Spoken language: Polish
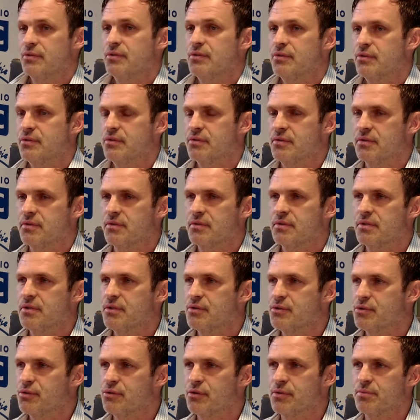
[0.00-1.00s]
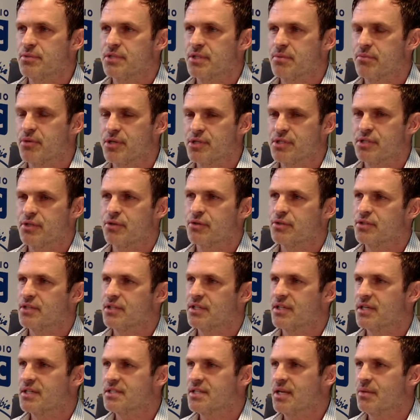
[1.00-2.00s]
no nie oszukujmy się,
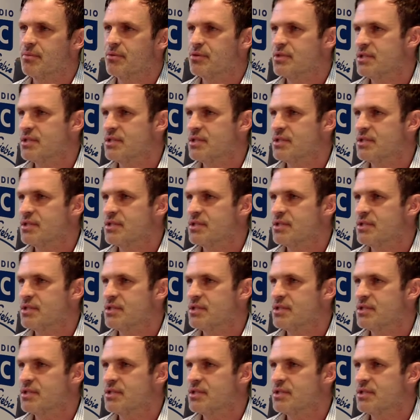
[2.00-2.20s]
Błaszczykowski tak samo,